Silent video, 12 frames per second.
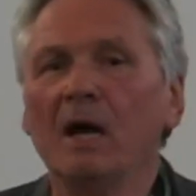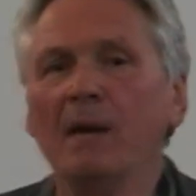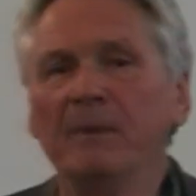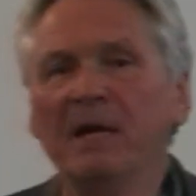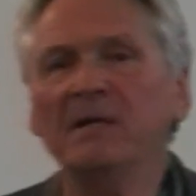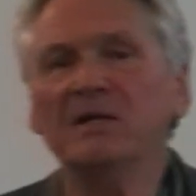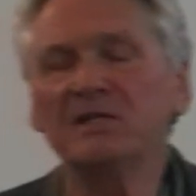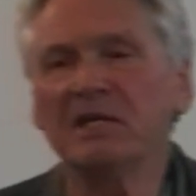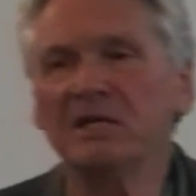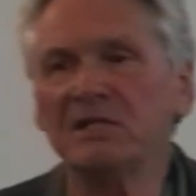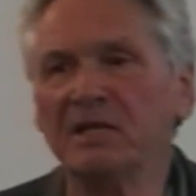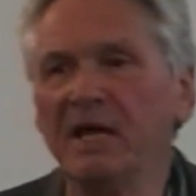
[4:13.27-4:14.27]
am Ende
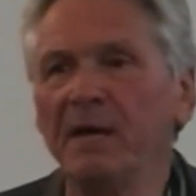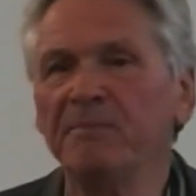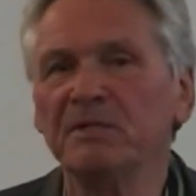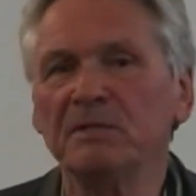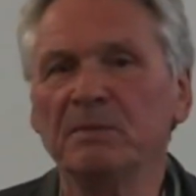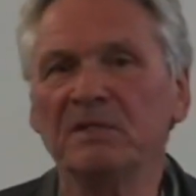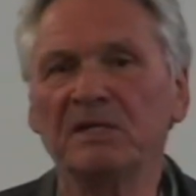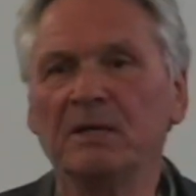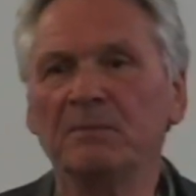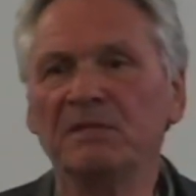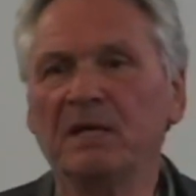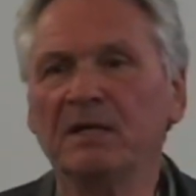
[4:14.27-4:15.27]
seines Lebens mit
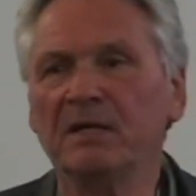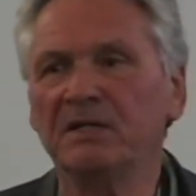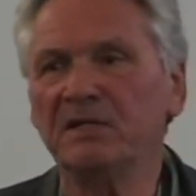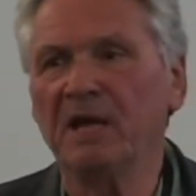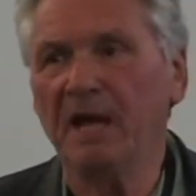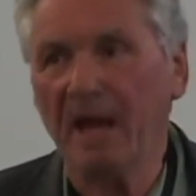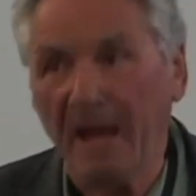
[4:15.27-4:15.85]
seinem Sekretär